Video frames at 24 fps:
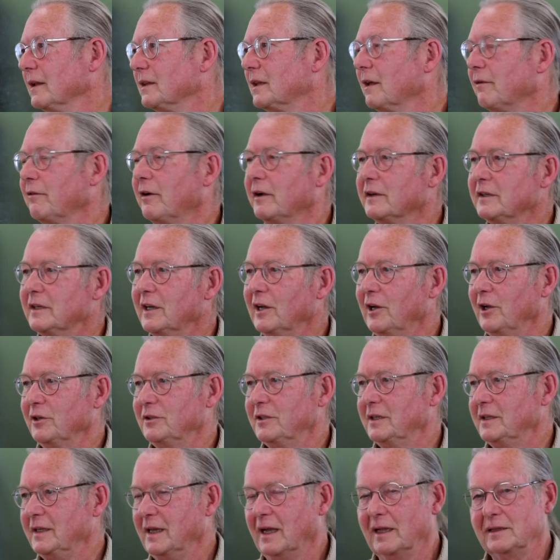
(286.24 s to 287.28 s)
Da waren die
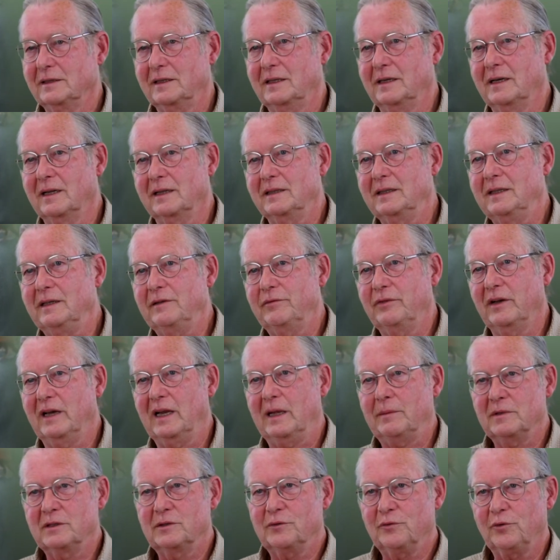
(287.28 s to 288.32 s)
Leute, die alternative
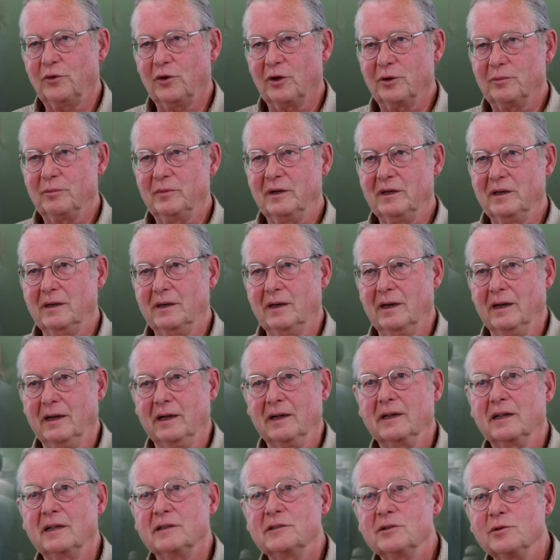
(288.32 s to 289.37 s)
Lebensformen
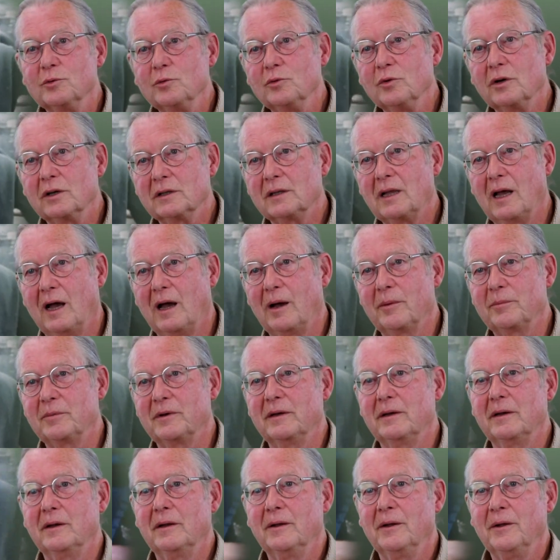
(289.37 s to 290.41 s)
gesucht
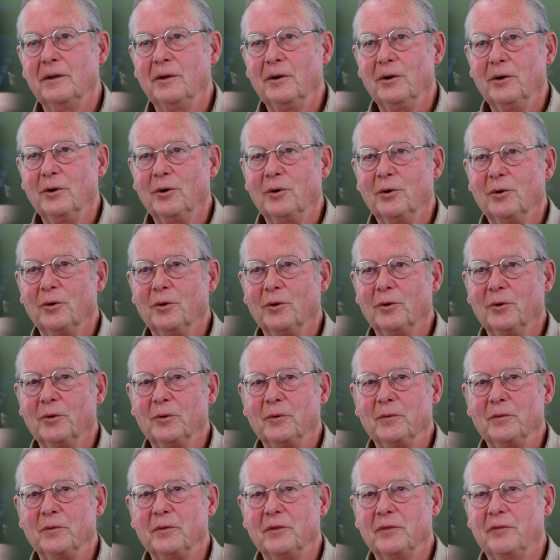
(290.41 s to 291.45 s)
haben
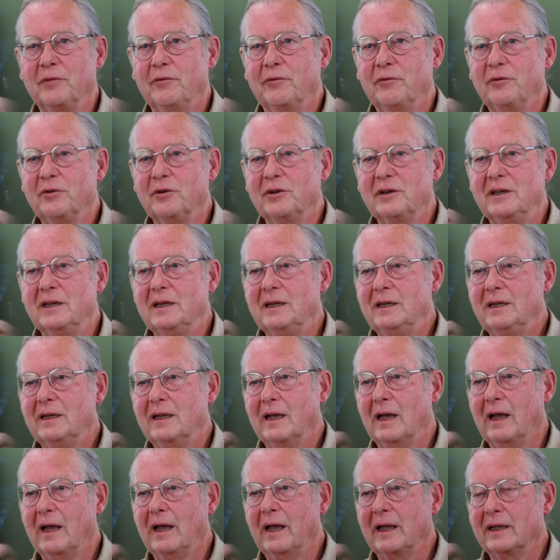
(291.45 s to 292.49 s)
und für
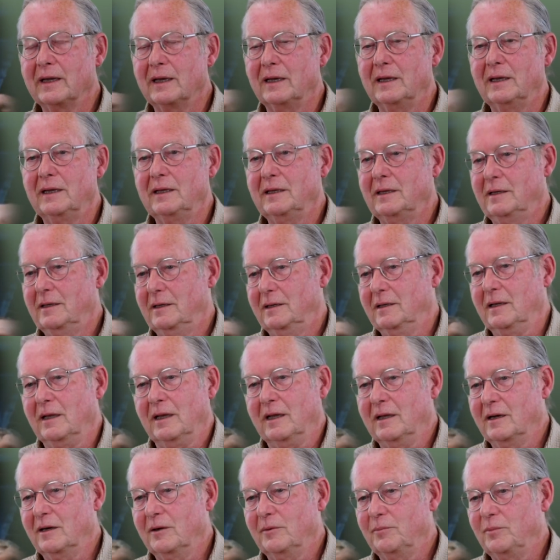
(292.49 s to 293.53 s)
die eigentlich
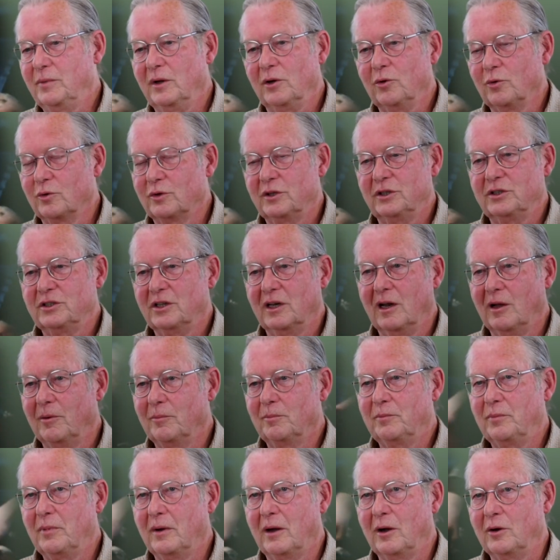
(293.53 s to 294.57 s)
der biologische
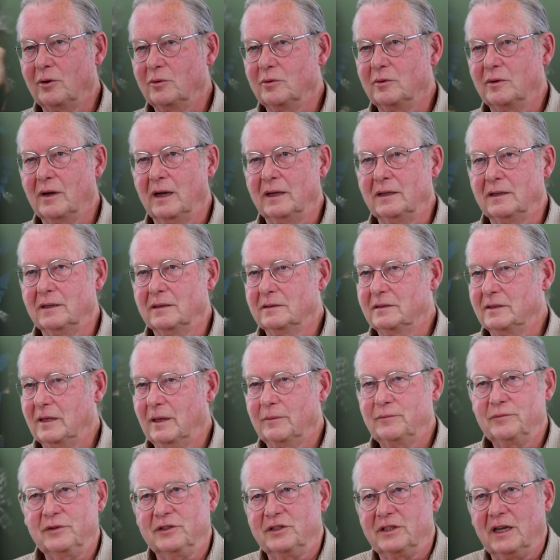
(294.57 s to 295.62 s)
Landbau ein
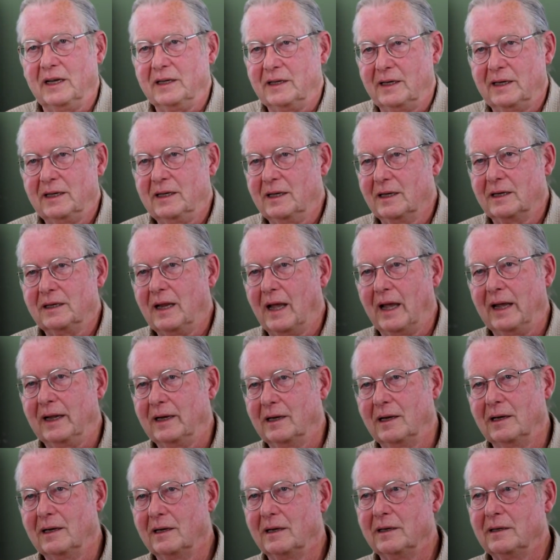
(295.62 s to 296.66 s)
selbstverständlicher
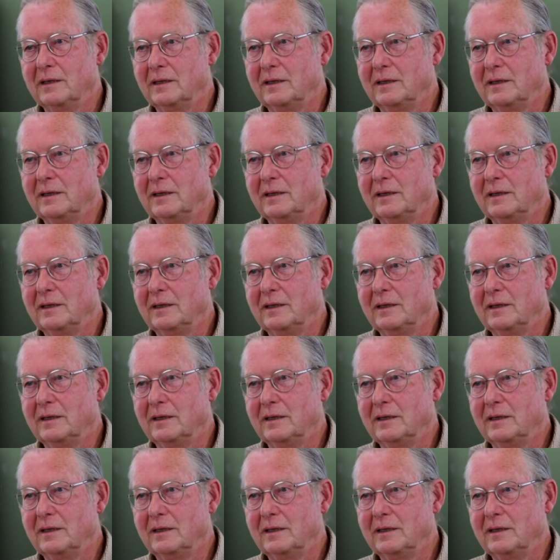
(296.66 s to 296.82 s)
Teil